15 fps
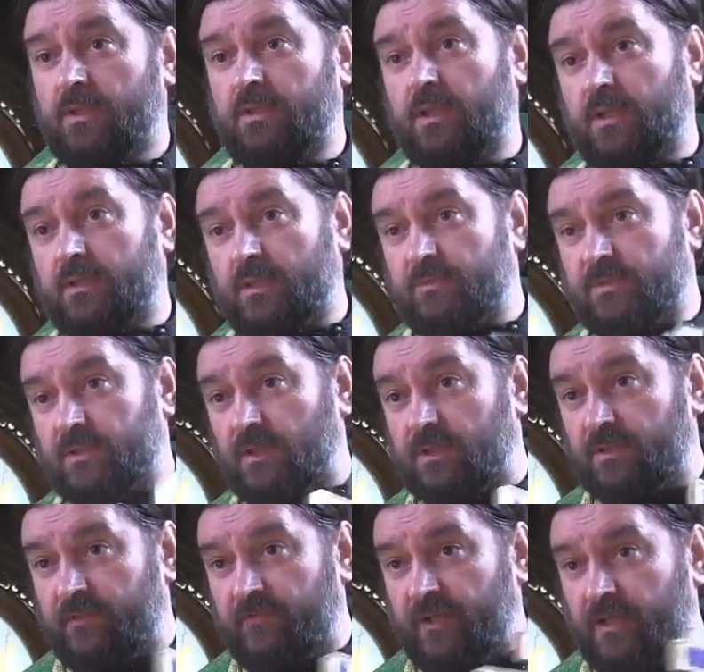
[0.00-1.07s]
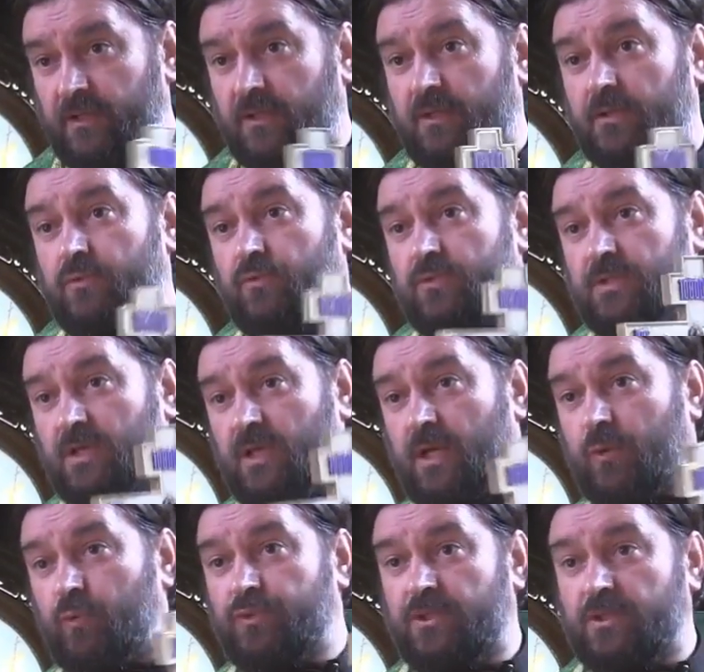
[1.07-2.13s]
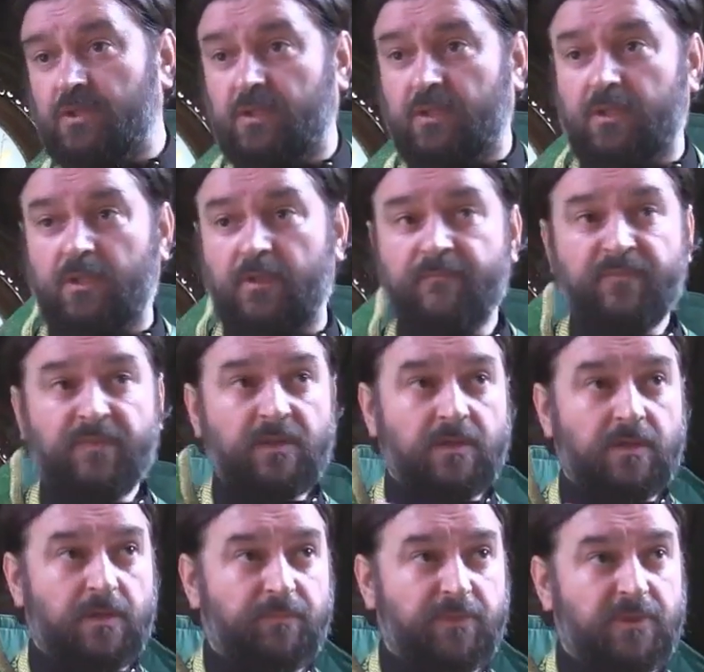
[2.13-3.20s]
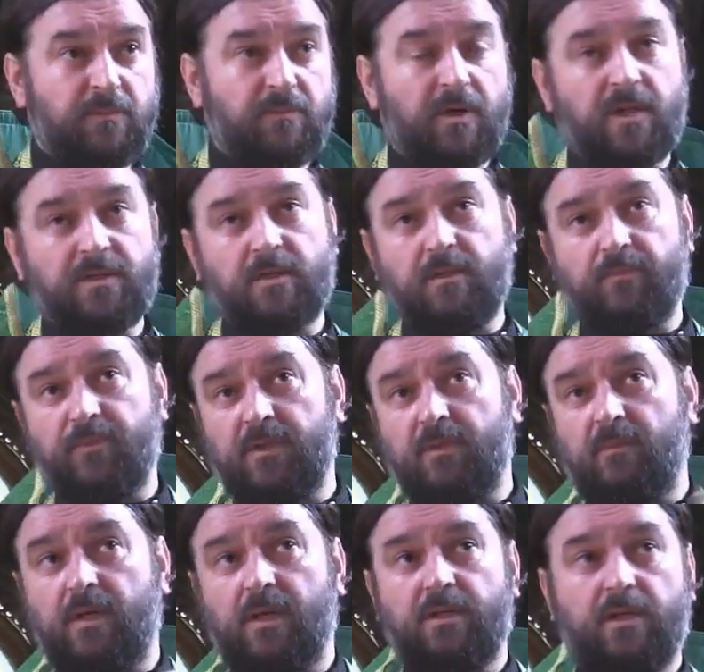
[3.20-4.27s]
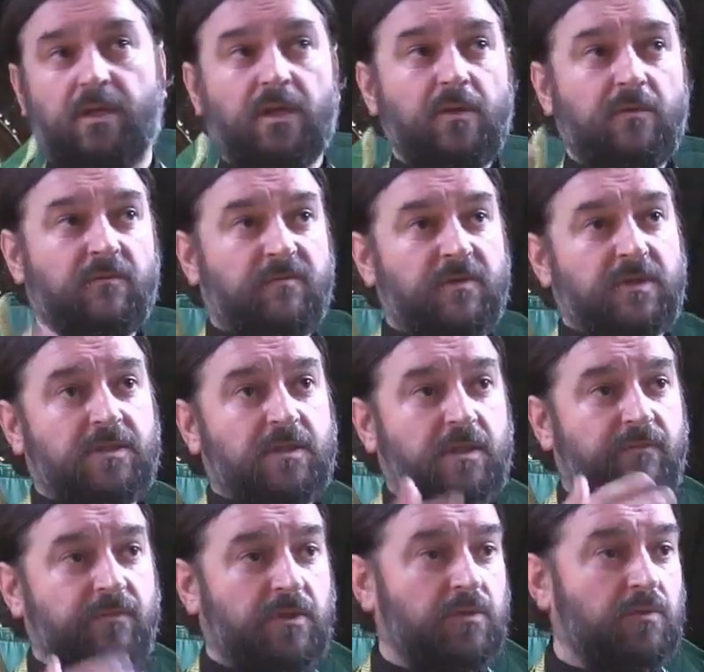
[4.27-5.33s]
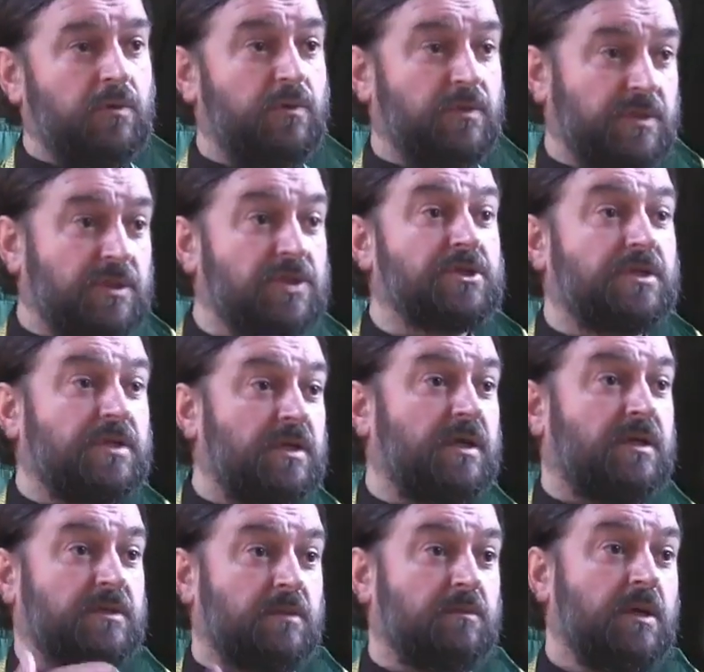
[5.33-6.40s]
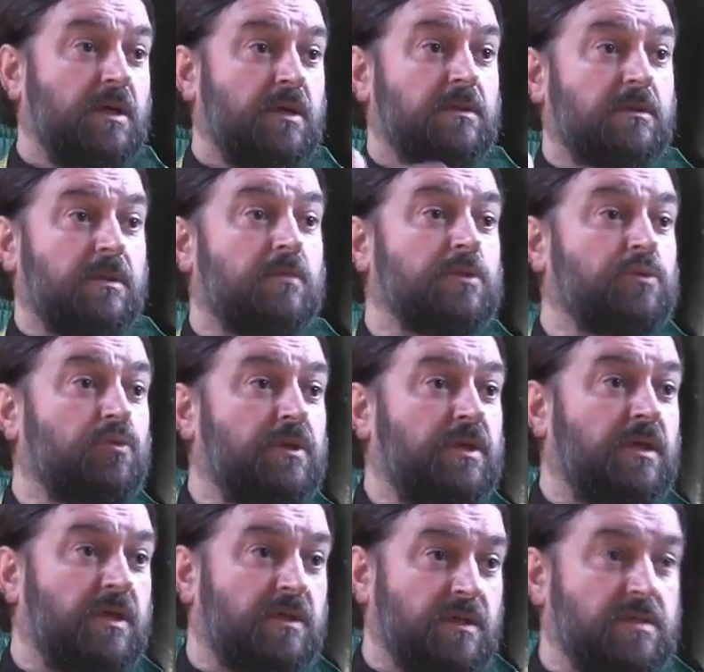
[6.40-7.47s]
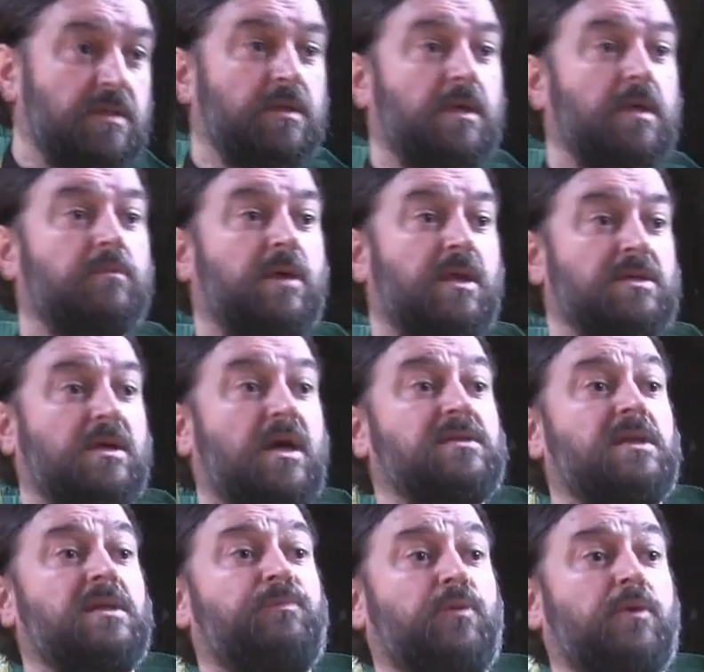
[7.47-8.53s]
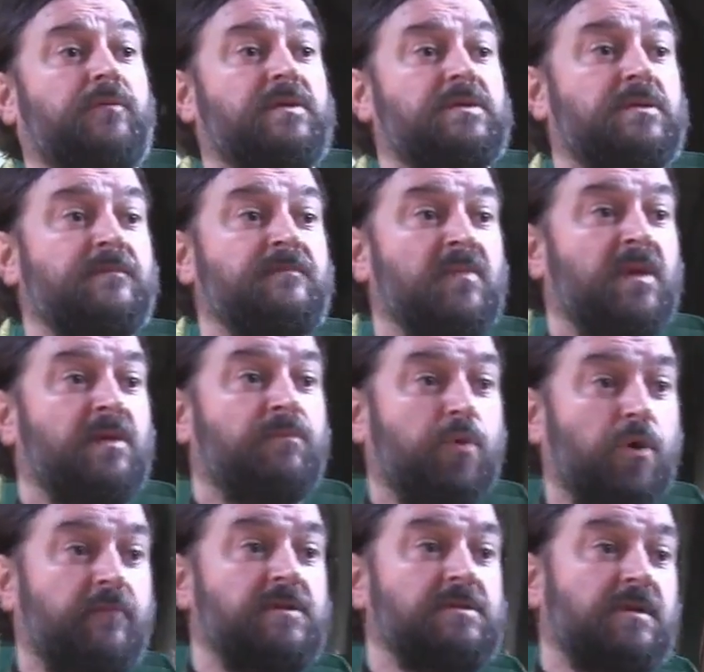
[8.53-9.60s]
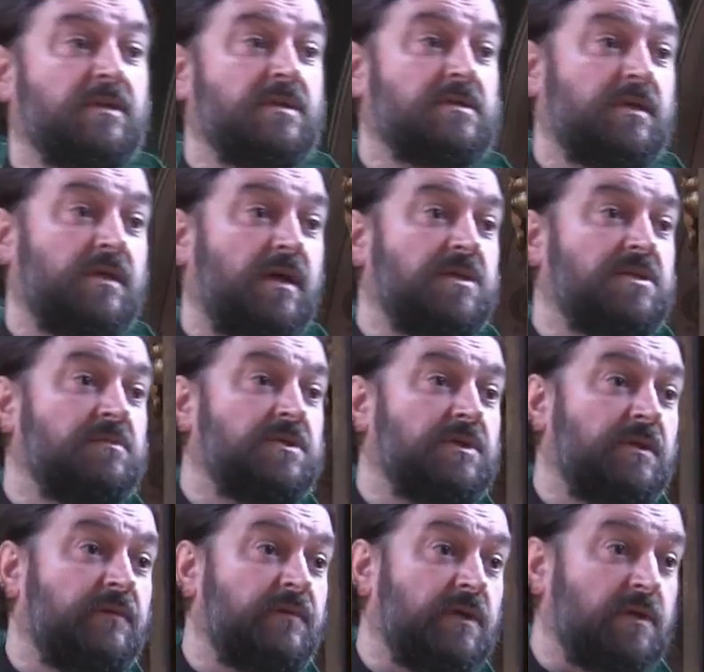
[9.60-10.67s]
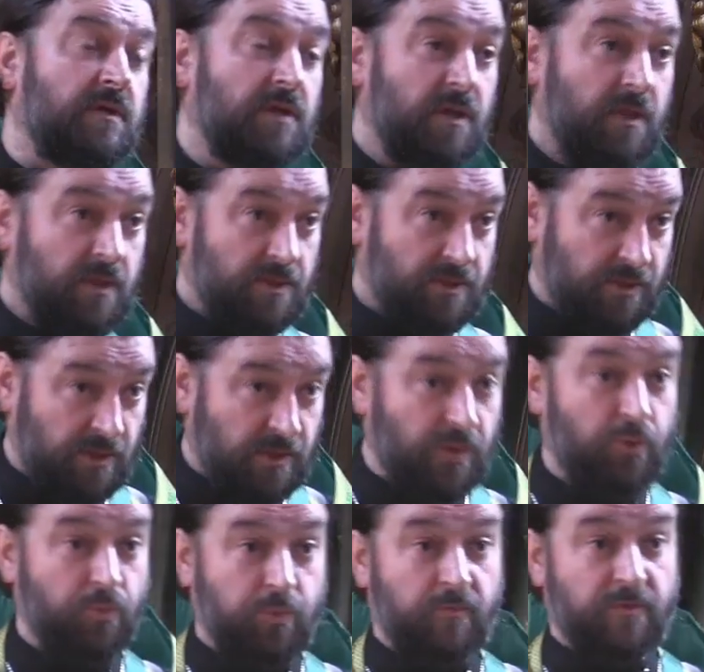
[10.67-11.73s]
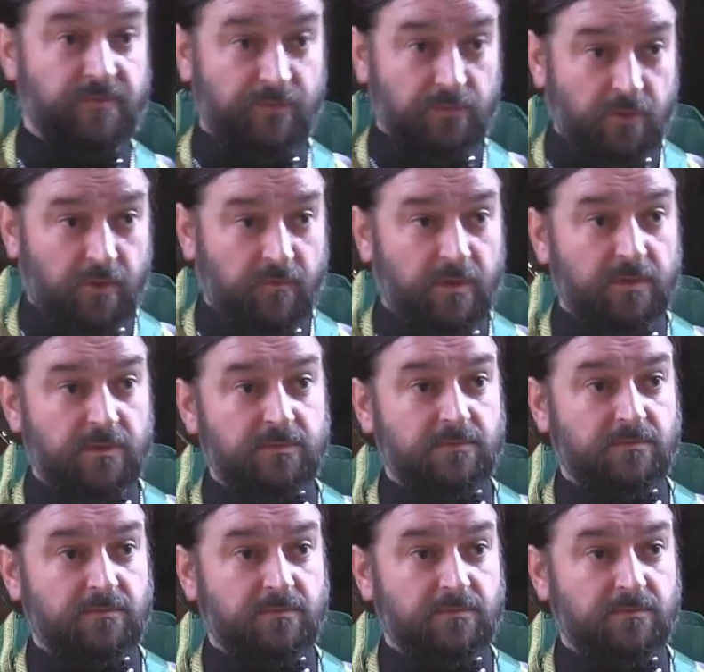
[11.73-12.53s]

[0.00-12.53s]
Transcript: когда там столкновения, друзья, ученики, э, понимание, непонимание, выгнали, вернули. Вот это житие, там, драматургия – это целый как бы рассказ или повесть. Повесть о настоящем человеке. Житие любого святого